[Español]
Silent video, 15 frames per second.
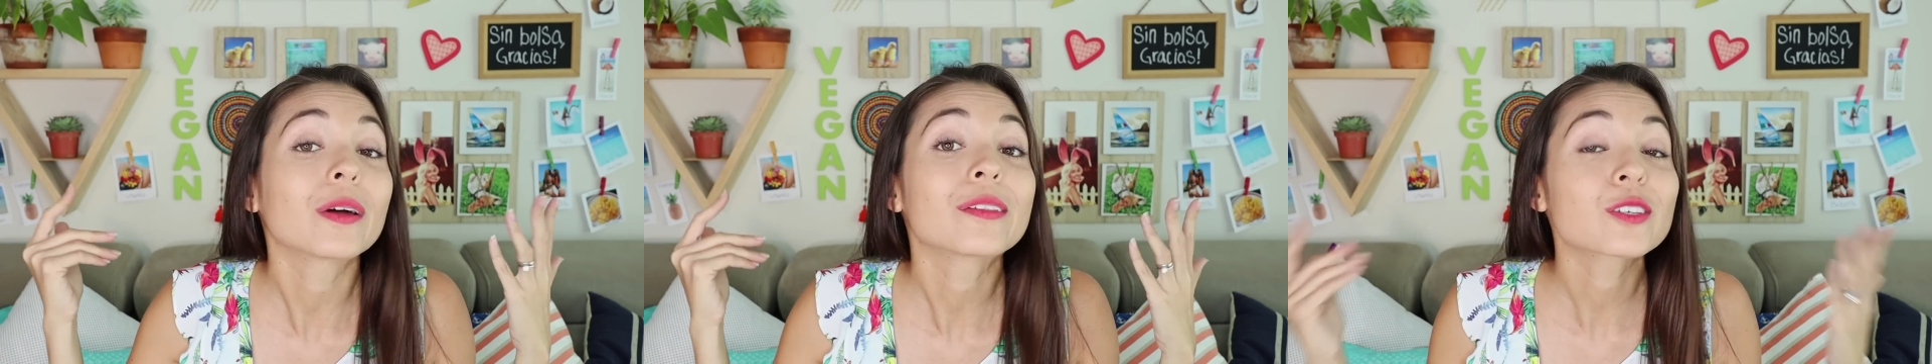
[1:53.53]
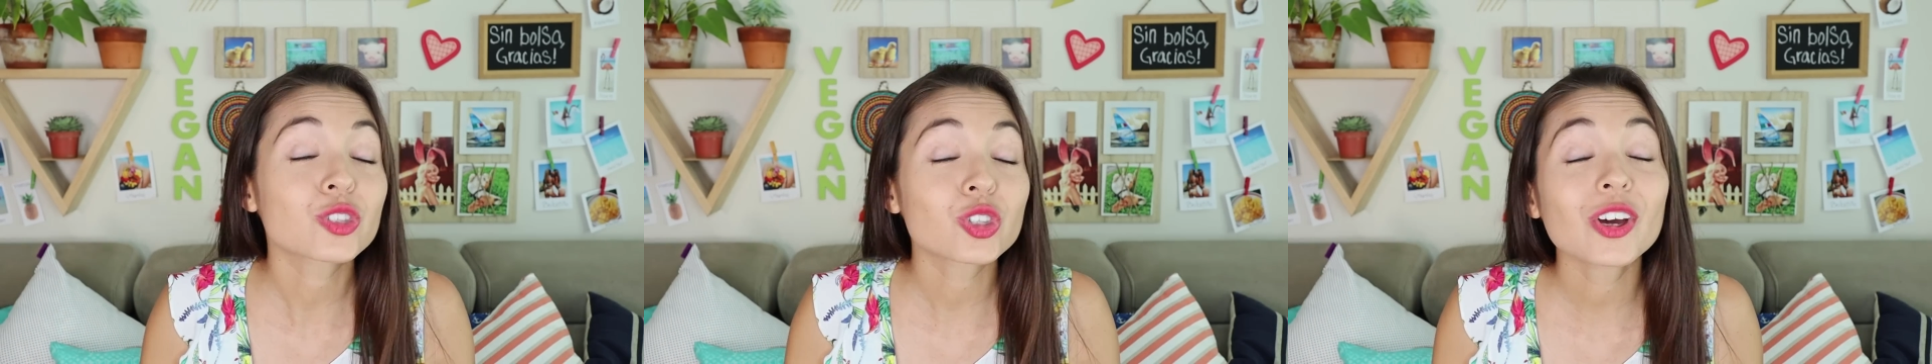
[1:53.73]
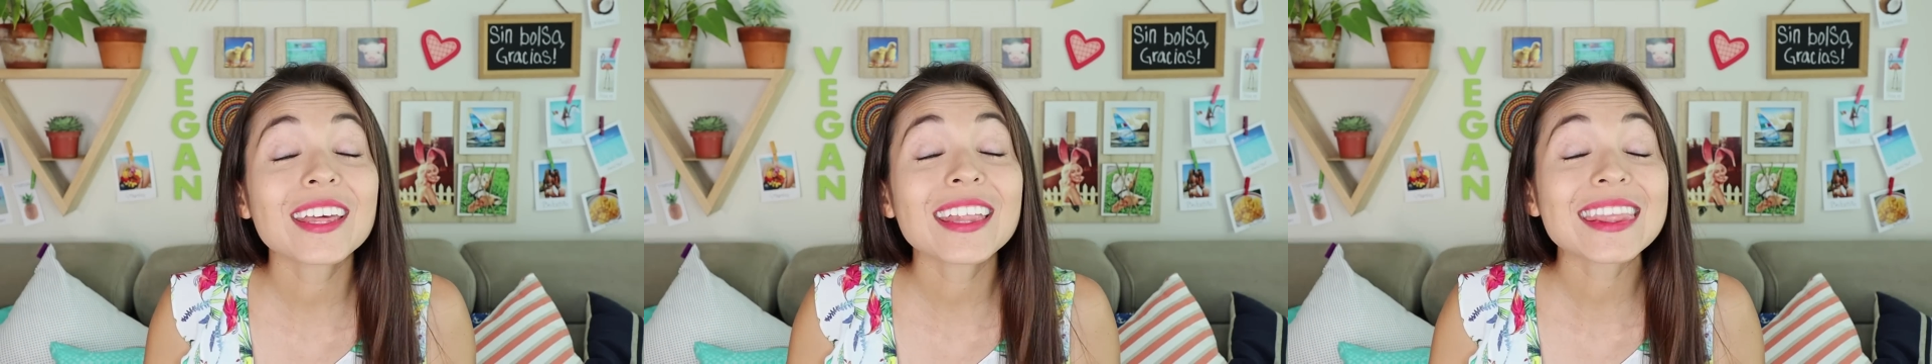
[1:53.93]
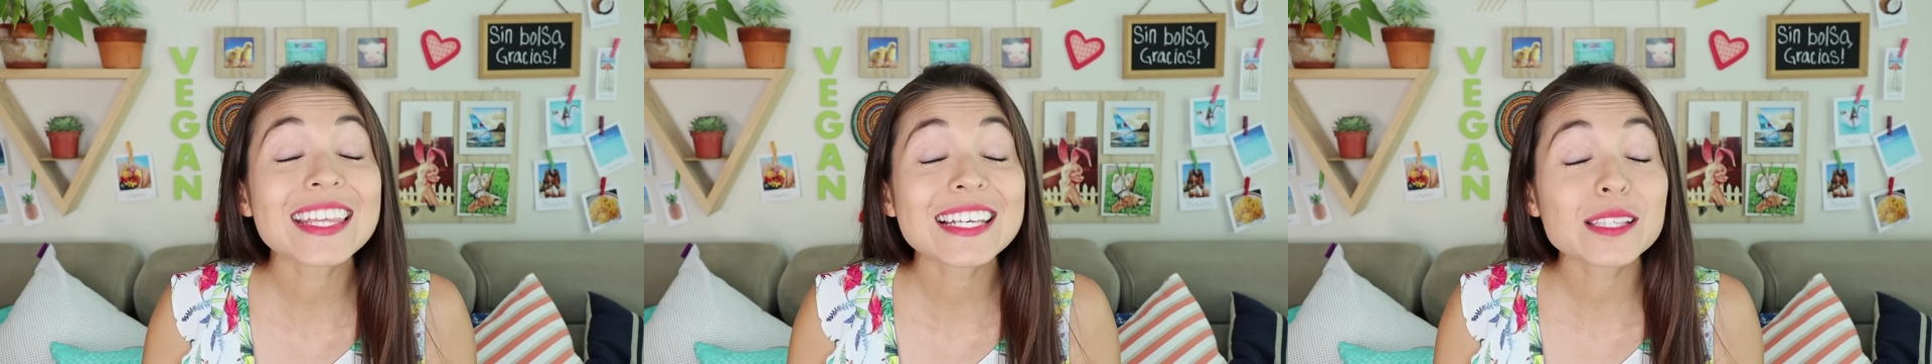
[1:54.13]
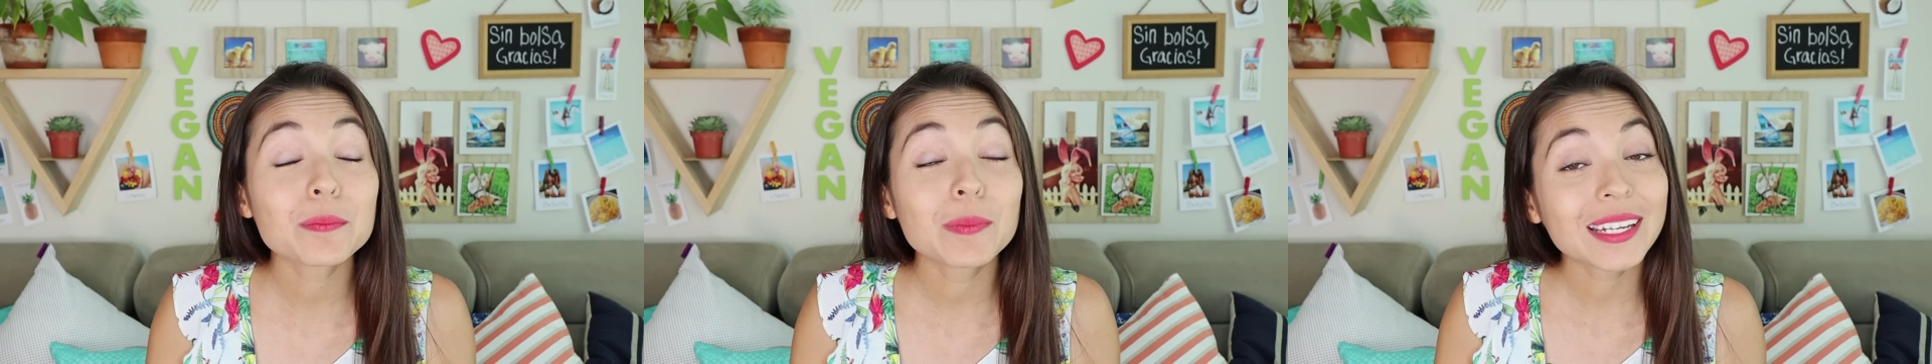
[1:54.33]
cuando estoy
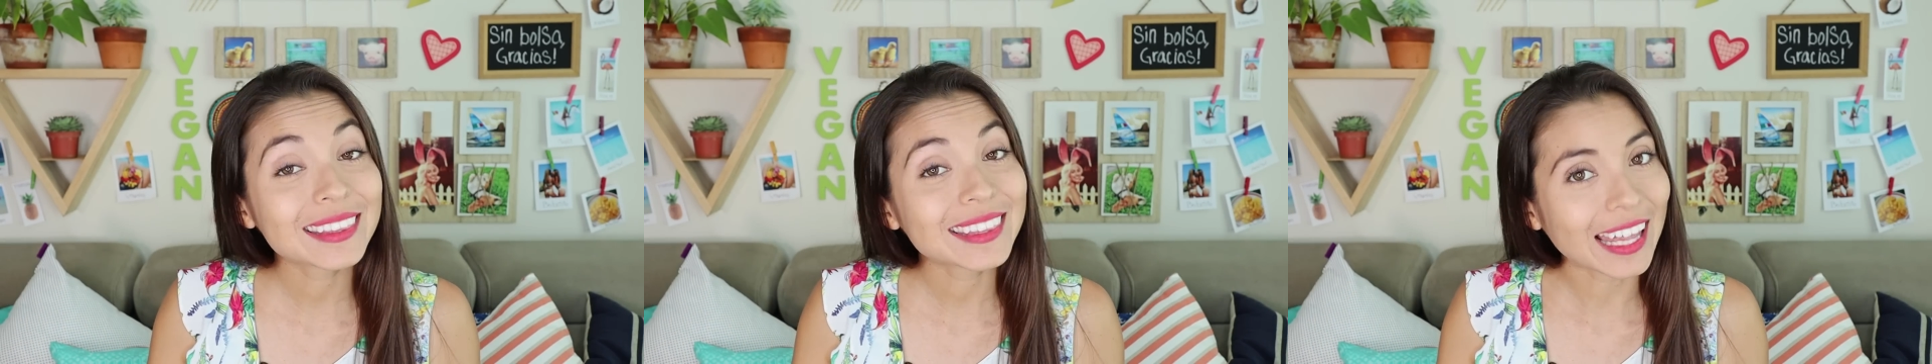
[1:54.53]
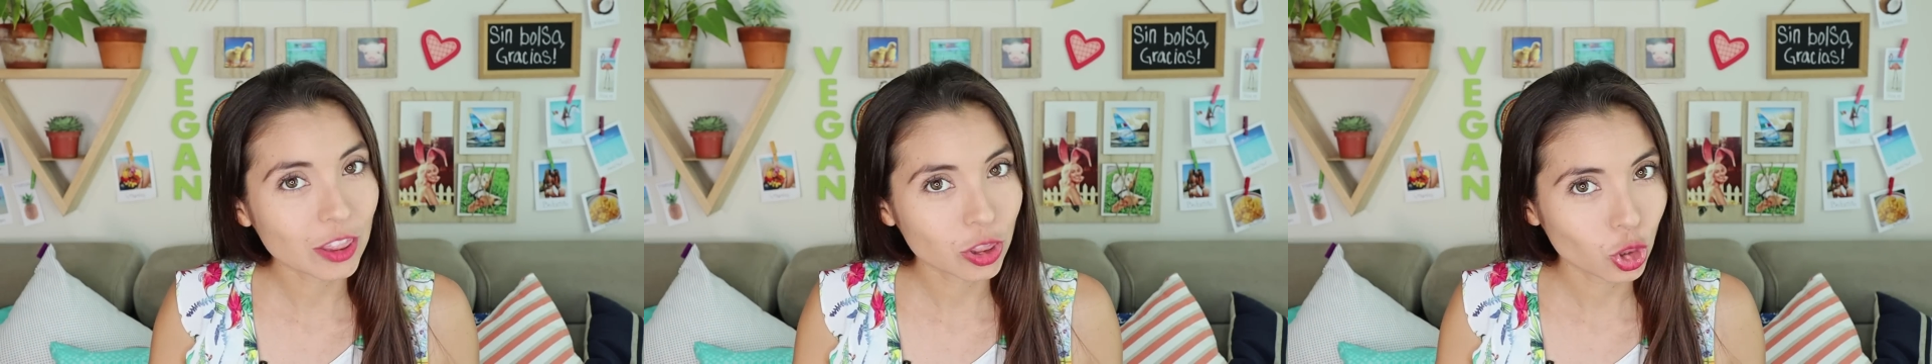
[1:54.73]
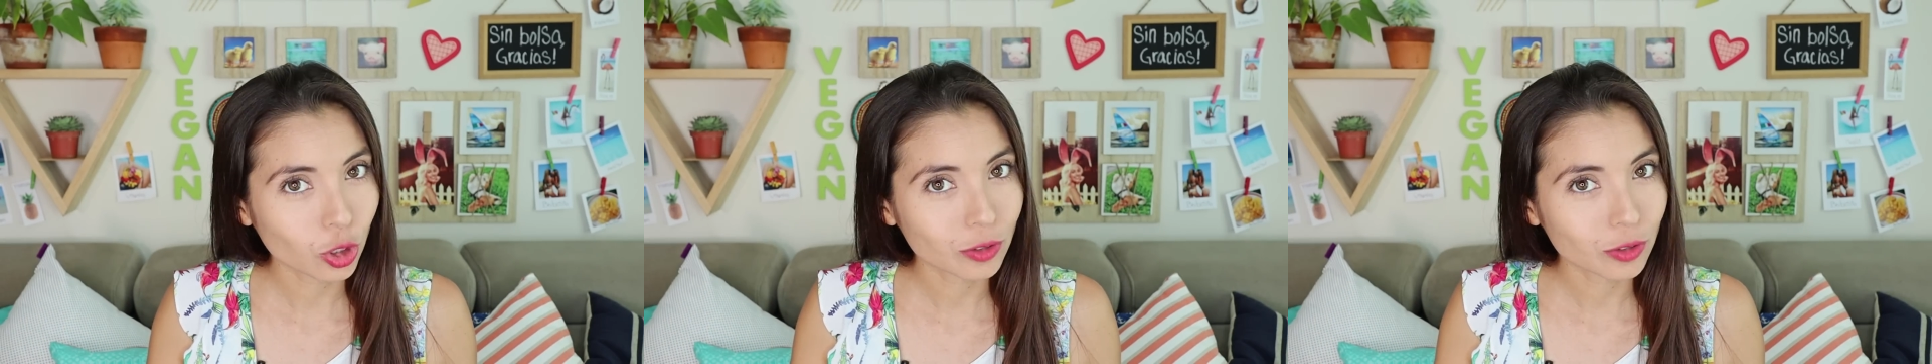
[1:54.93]
despertando.